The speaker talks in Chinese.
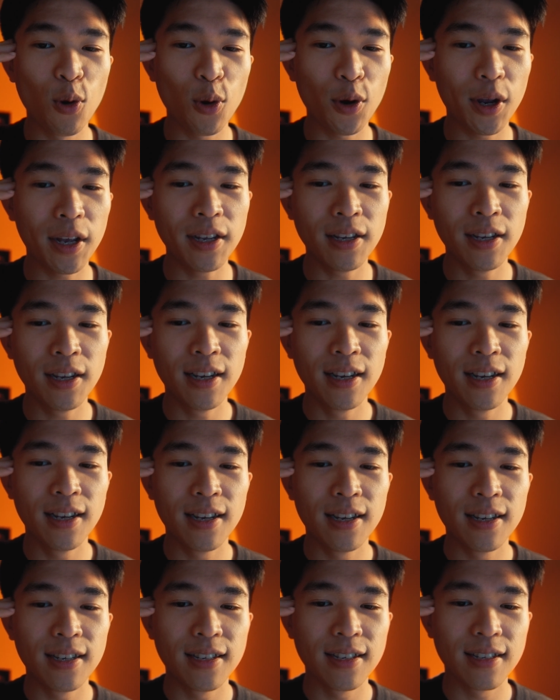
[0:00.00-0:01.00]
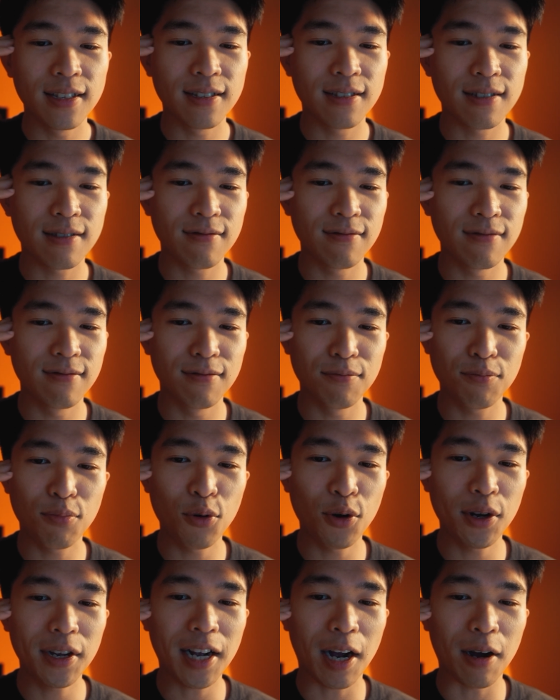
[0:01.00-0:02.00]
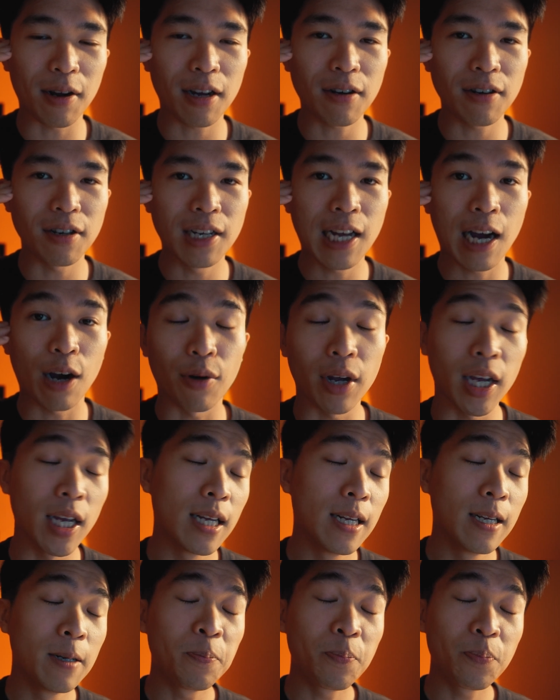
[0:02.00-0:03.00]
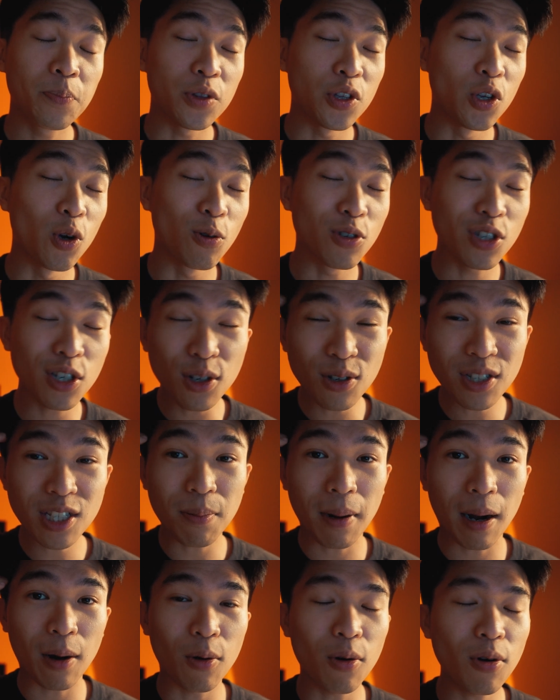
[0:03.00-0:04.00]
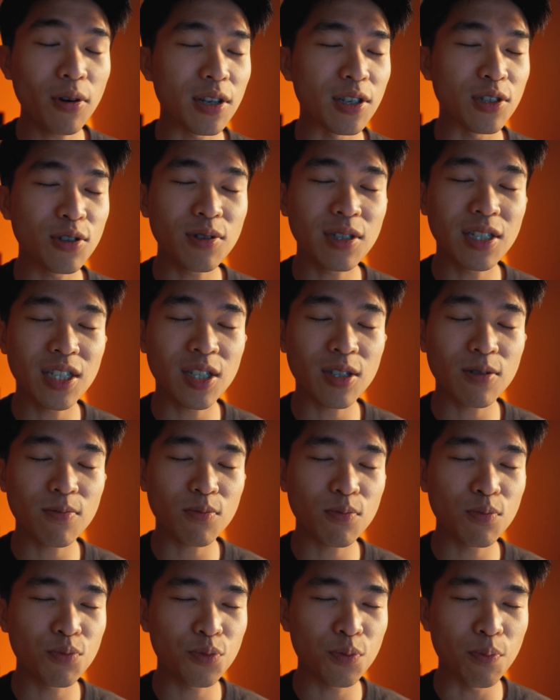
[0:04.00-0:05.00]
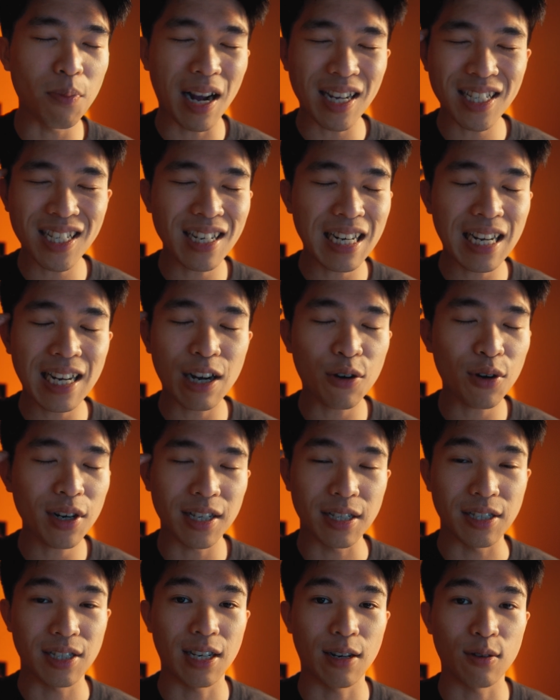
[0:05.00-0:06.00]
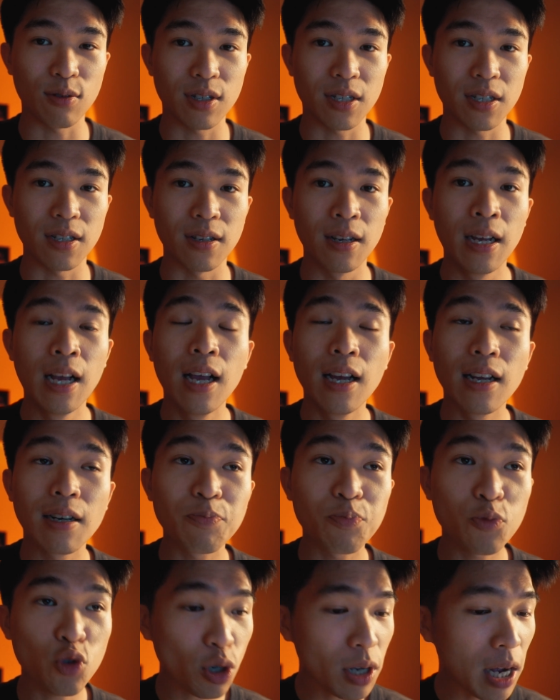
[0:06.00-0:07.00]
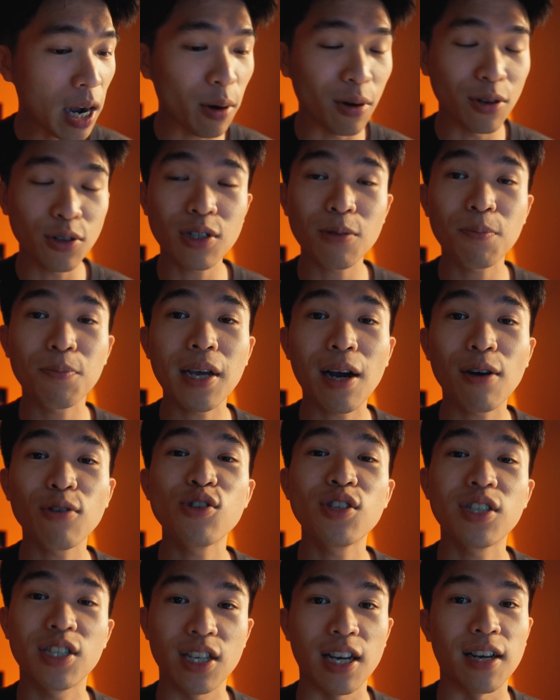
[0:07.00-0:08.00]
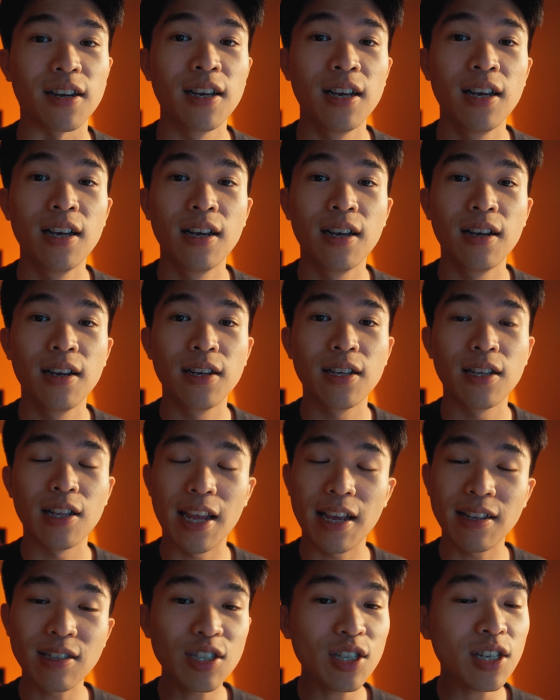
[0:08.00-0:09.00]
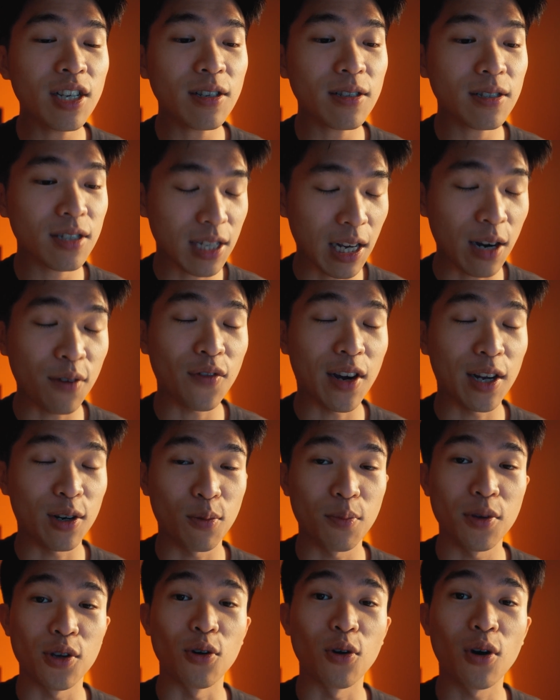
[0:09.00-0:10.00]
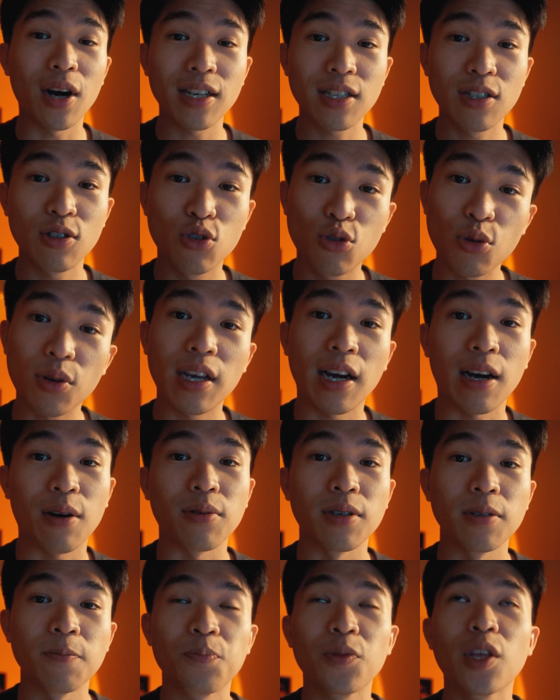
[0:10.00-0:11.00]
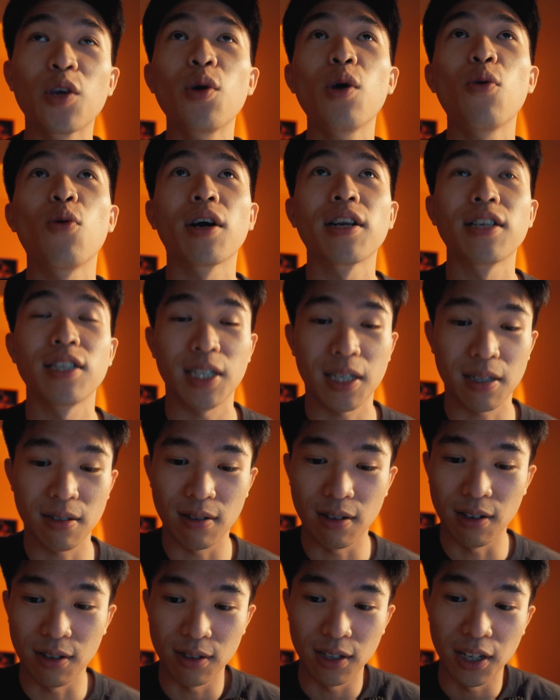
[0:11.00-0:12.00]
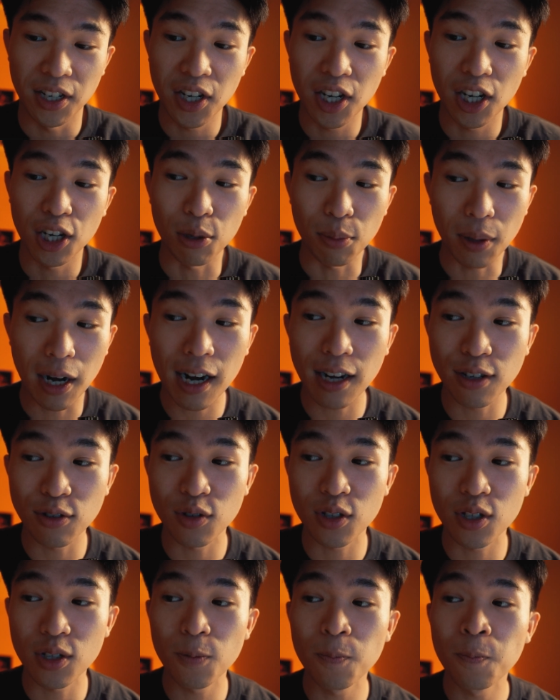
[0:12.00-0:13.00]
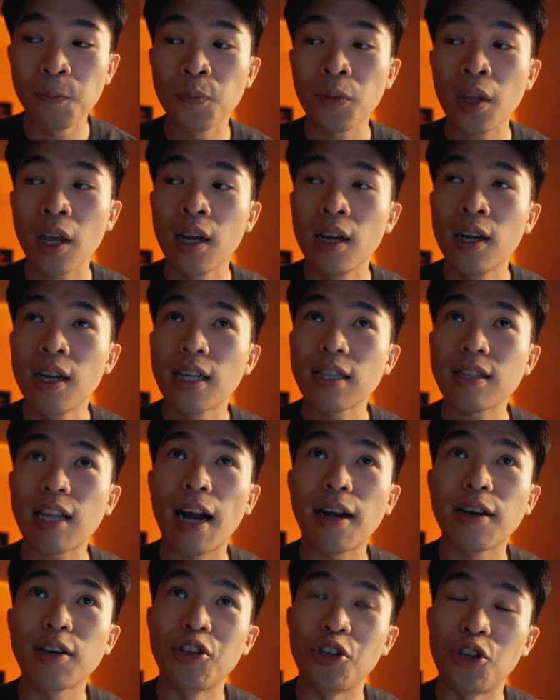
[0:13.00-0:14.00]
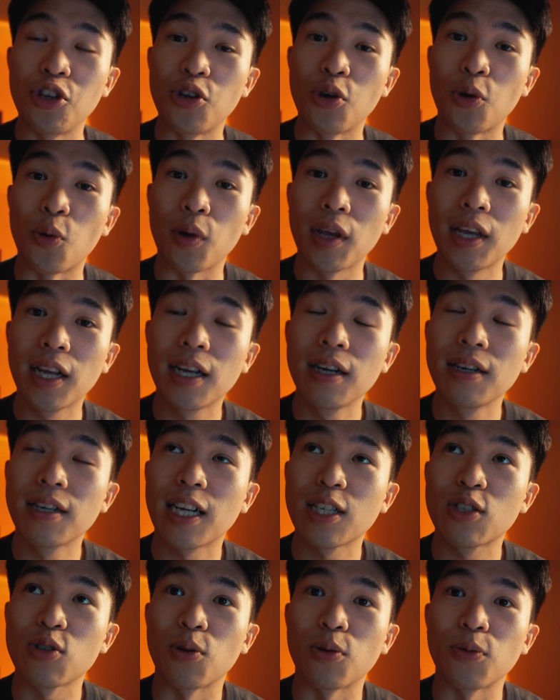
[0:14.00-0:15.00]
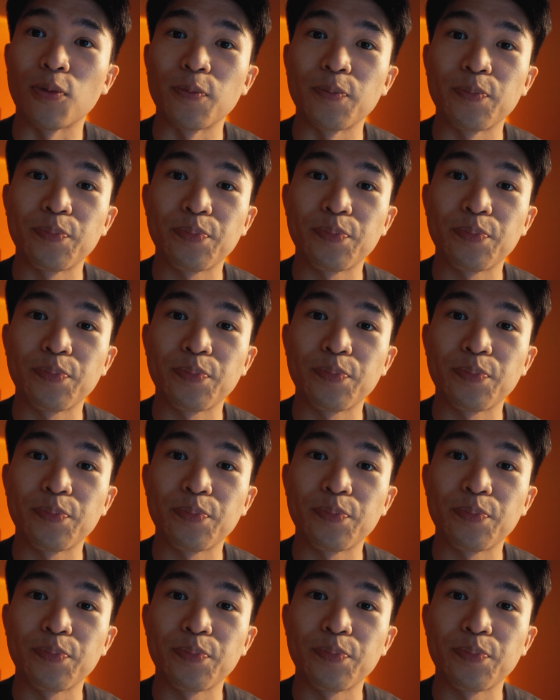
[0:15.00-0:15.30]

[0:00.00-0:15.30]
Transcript: 会不会考到很好诶。有这个东西跑过你就马上让它快点消失。最好就是不要去想，连这个想法都没有的话是最好啊。因为我跟你讲，人很可怕，就是当你有一个那种